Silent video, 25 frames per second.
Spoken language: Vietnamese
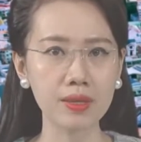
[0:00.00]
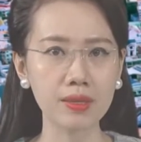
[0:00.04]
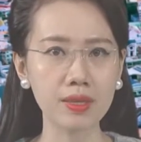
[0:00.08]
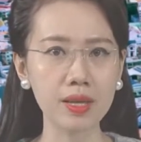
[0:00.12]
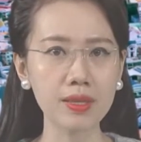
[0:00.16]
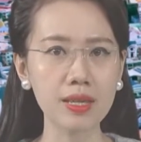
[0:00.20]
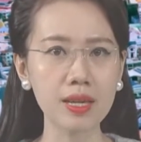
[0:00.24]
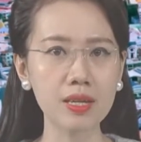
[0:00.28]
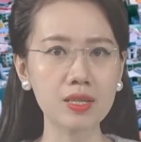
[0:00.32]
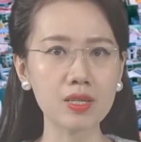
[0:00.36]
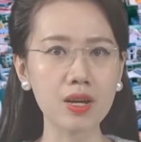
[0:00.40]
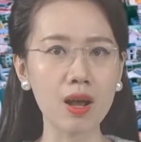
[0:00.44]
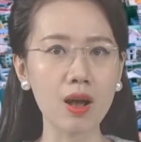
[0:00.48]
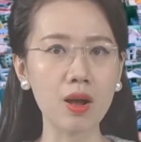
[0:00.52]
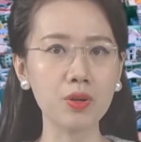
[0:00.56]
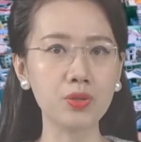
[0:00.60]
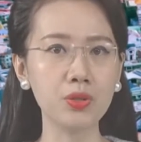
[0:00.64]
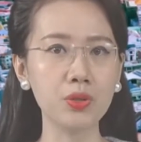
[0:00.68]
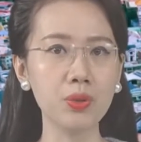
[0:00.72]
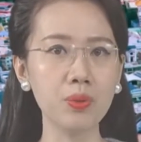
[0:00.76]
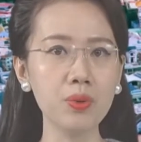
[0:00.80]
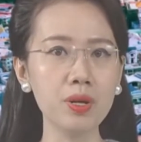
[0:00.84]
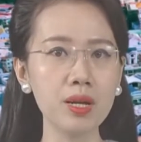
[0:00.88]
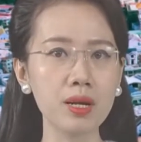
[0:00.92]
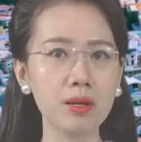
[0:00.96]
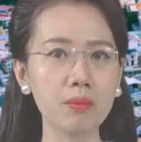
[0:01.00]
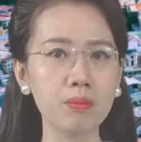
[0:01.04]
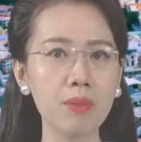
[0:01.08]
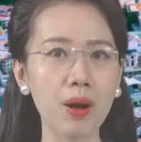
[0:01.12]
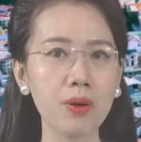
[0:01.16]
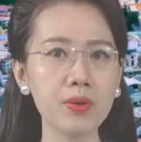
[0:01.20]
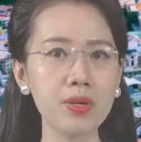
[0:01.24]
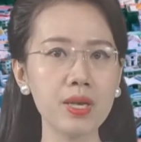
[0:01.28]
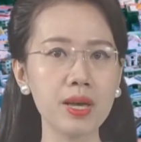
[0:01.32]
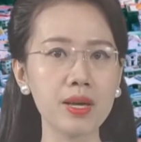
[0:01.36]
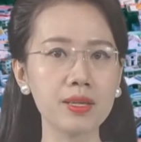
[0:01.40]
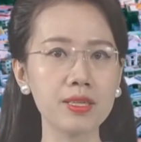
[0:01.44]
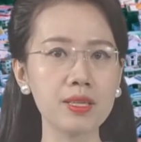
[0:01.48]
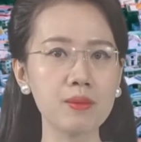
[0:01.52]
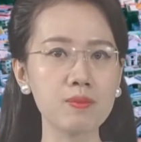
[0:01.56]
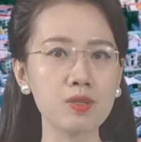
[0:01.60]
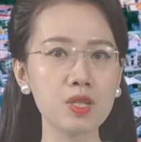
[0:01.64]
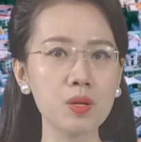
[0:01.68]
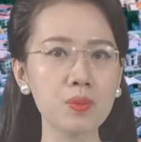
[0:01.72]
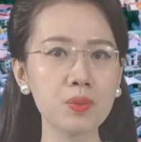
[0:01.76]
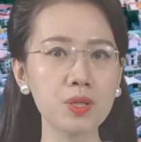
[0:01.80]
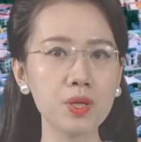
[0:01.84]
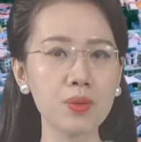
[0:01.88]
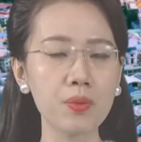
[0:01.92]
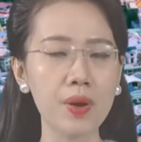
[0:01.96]
Với vai trò chủ lực bảo vệ chăm
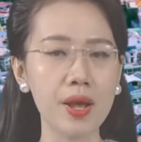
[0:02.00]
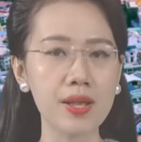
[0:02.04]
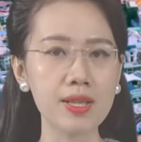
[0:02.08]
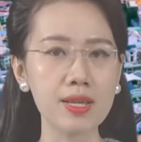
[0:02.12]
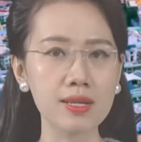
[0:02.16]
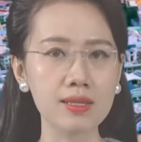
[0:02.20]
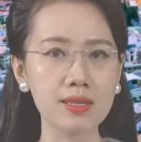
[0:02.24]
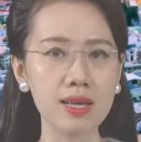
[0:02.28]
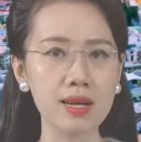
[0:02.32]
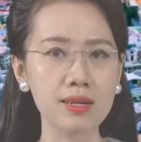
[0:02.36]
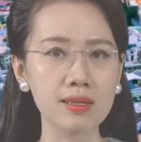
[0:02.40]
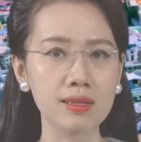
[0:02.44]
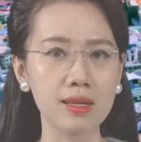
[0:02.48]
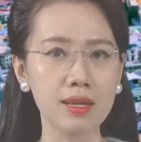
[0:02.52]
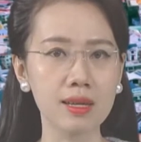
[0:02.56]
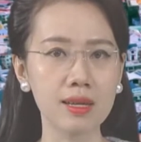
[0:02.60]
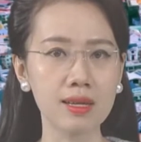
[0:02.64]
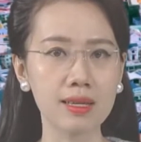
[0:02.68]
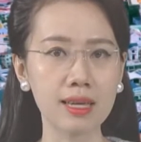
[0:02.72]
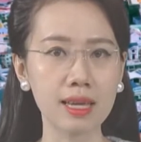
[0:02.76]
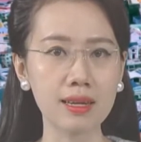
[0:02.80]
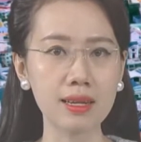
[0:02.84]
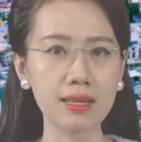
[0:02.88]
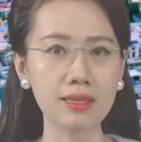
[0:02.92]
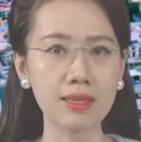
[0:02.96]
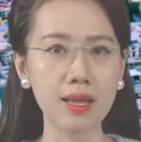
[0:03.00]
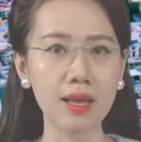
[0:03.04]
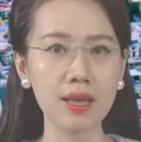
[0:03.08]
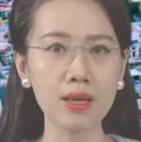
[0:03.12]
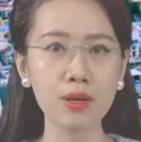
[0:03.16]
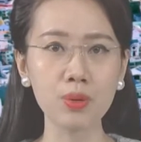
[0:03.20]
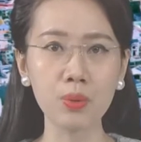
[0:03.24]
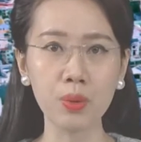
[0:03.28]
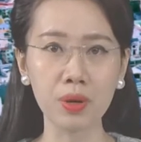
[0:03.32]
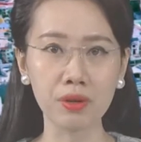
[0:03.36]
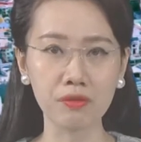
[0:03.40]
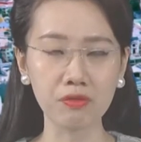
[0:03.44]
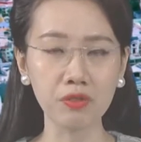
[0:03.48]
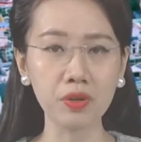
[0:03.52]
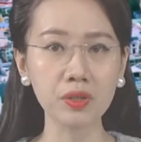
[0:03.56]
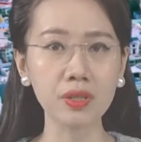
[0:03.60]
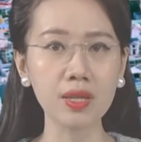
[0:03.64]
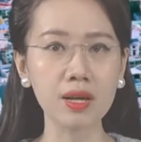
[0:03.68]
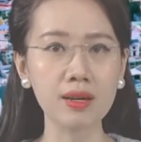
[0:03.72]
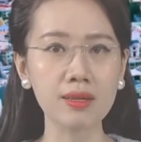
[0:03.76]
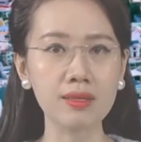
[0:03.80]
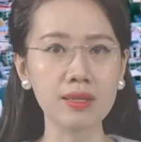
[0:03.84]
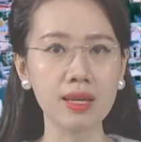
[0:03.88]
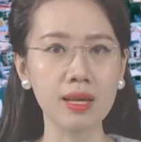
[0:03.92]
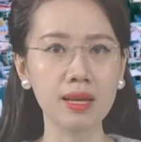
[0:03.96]
sóc sức khỏe nhân dân, ngành y tế quyện Phú
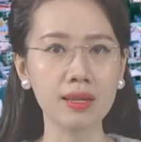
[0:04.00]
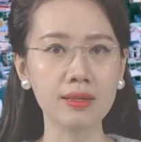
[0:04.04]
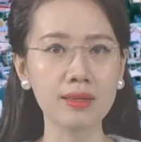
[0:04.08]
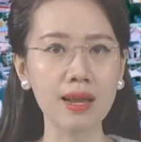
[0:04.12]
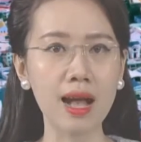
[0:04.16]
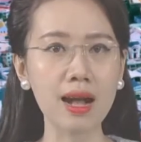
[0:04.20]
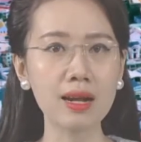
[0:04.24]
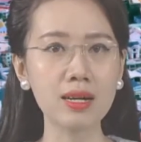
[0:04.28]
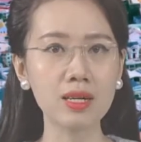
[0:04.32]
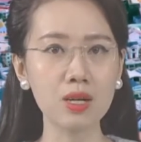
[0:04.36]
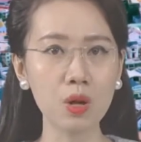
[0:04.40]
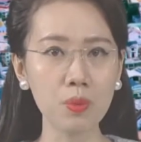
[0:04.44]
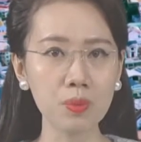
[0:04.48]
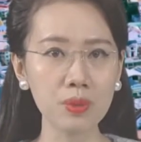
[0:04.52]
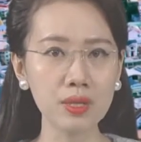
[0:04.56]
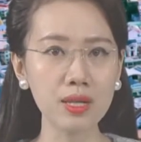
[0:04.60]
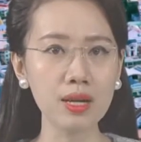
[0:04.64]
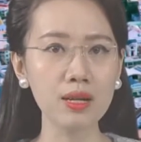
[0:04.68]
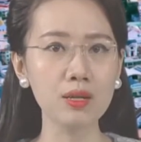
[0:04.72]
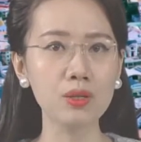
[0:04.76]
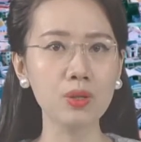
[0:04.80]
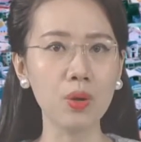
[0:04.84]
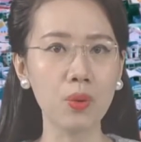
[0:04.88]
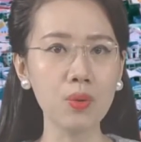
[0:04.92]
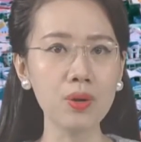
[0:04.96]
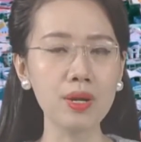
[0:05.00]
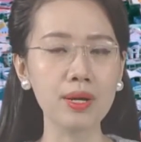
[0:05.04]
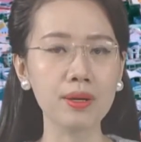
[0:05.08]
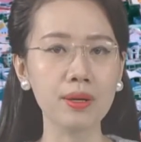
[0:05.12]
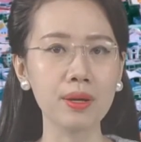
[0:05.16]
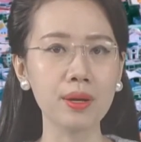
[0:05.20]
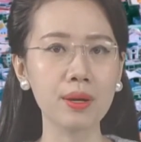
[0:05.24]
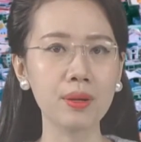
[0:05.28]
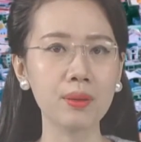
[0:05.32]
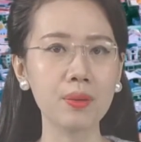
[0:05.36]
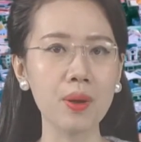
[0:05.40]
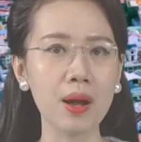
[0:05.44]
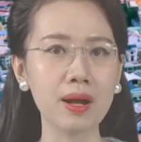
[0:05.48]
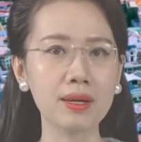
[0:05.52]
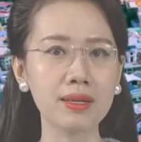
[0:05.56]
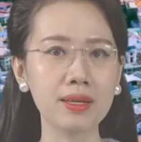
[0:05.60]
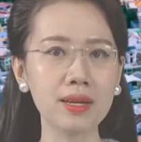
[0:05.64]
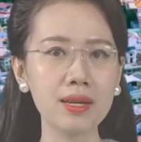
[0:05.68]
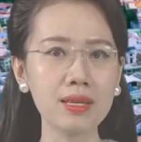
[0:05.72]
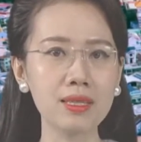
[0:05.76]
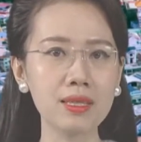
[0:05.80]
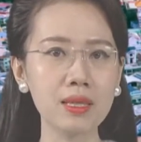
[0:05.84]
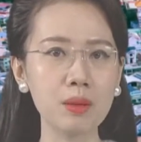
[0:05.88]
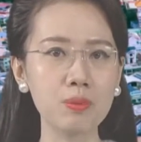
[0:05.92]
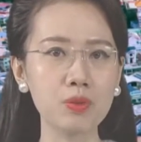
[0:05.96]
Tân đã không ngừng nỗ lực đoàn
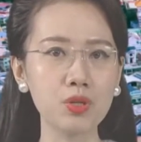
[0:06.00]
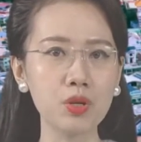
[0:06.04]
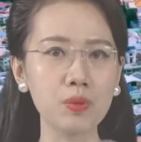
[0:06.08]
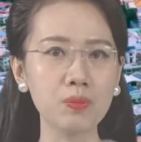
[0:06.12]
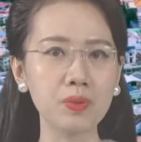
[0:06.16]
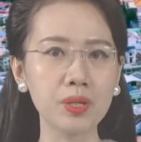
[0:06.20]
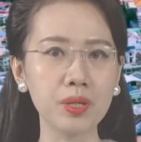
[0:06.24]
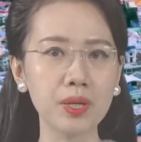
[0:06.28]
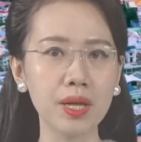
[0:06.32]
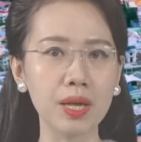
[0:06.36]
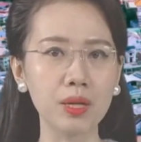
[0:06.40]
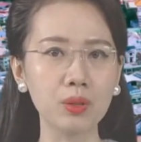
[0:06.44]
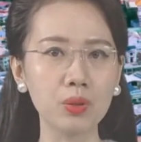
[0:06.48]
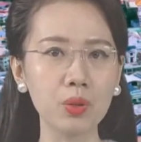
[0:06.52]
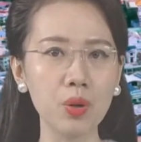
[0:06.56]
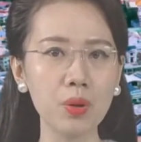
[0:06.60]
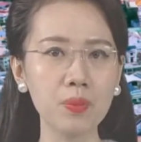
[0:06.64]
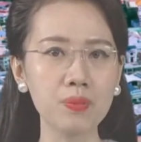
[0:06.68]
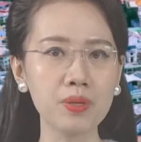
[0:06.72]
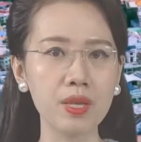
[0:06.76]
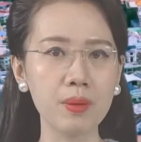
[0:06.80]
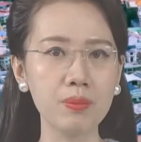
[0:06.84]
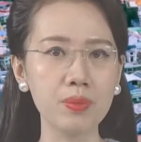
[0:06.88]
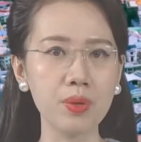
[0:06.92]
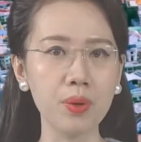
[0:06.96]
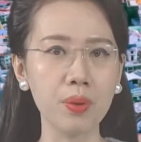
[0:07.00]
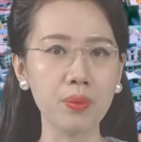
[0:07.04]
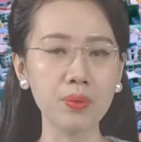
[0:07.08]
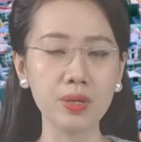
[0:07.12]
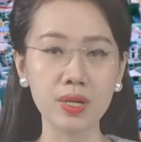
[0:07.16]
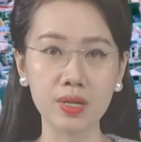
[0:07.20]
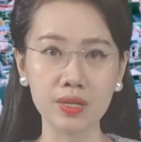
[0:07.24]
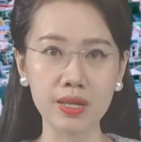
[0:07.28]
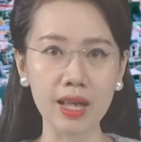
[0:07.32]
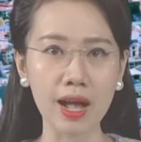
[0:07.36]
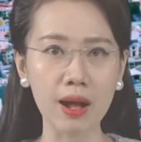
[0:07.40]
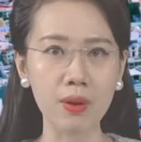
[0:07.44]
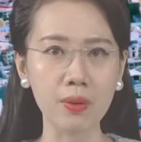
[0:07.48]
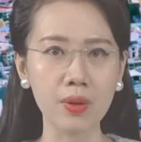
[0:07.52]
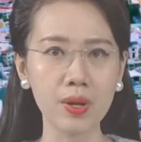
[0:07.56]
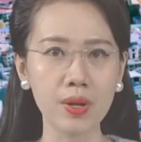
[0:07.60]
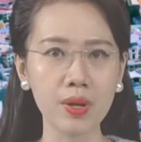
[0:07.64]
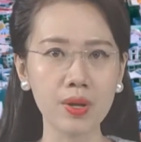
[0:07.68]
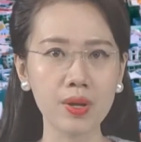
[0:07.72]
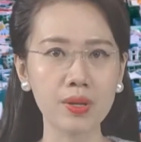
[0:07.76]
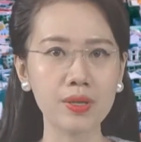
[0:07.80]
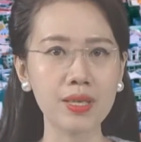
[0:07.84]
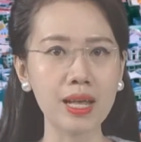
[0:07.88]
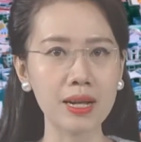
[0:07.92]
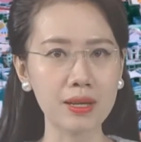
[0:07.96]
kết tập trung thực hiện tốt nhiệm vụ được giao
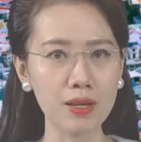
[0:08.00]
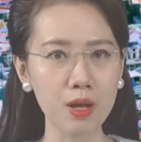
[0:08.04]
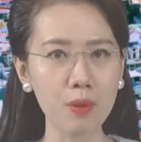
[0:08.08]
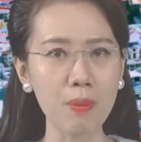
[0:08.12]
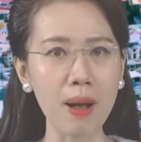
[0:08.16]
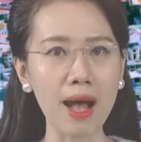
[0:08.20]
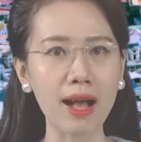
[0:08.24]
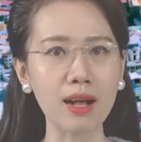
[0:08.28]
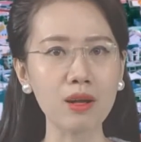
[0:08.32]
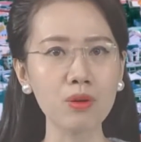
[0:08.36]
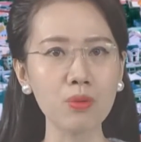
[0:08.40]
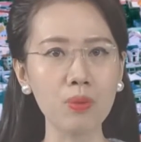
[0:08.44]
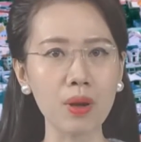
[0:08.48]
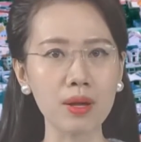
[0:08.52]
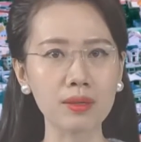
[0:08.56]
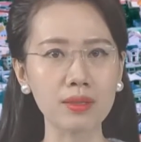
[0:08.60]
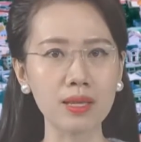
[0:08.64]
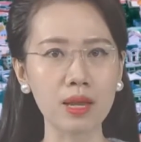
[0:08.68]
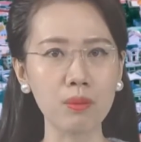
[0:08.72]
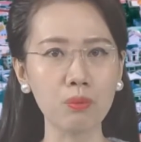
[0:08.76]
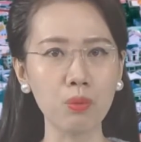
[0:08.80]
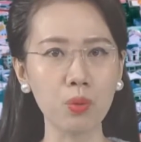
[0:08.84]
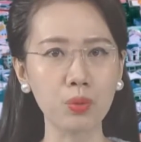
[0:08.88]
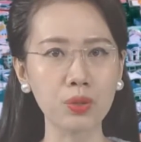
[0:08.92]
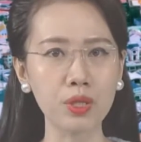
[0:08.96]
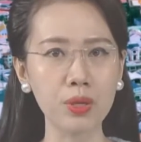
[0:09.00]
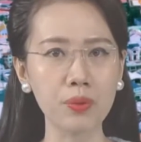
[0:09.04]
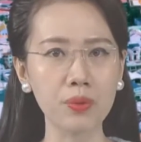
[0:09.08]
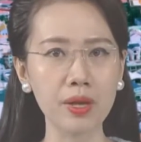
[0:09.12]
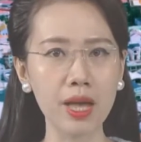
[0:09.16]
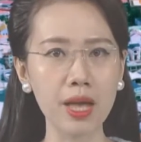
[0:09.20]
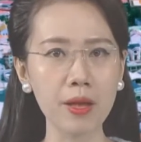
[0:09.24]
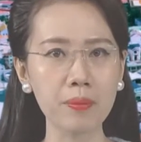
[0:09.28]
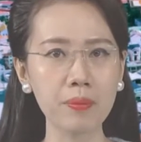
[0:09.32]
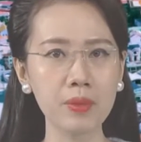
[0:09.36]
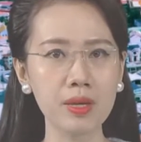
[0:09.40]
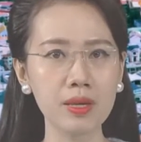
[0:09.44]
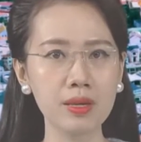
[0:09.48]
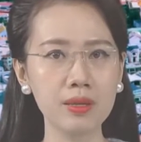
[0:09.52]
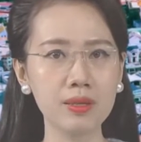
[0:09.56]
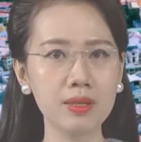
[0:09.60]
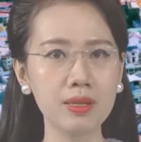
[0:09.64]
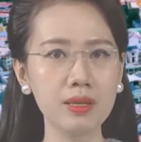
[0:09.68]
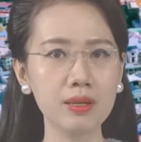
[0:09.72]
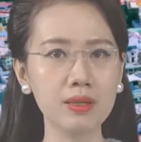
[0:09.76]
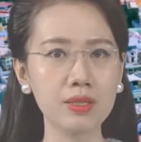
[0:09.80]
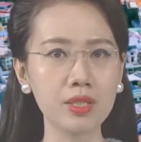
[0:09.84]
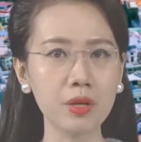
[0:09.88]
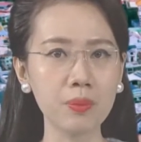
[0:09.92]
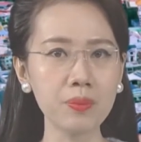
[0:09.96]
và cơ bản hoàn thành mục tiêu kép
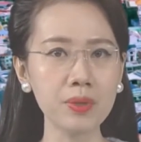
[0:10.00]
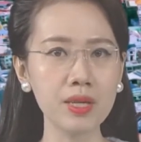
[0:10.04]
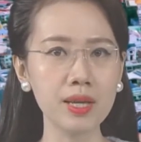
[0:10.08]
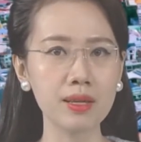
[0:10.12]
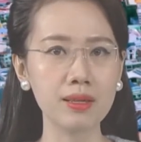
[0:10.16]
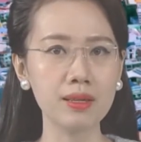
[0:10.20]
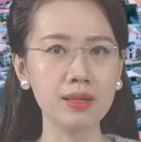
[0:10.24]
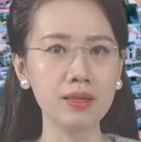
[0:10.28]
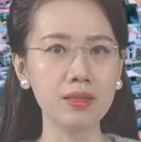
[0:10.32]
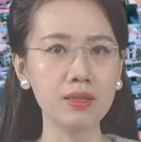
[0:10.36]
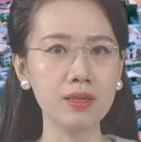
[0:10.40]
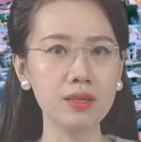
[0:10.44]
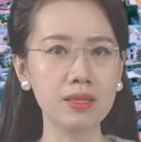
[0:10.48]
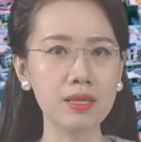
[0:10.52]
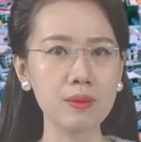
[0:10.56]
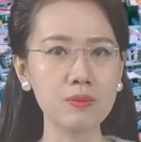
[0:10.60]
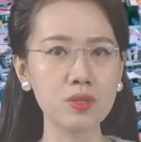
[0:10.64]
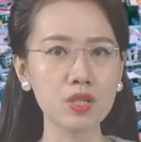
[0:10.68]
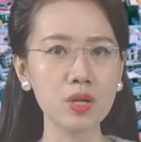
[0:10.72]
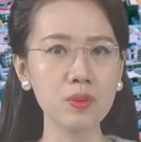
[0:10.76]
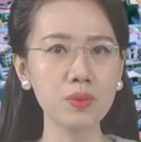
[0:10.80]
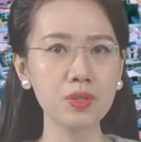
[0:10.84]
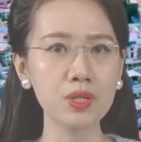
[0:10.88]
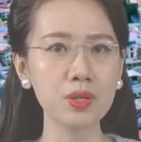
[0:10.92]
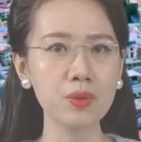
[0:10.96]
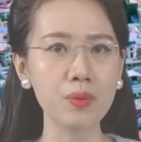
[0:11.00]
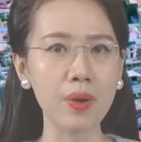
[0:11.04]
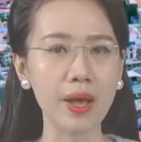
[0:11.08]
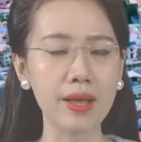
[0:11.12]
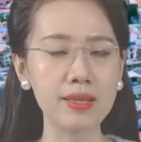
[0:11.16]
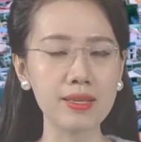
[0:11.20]
vừa chống dịch vừa chăm sóc sức khỏe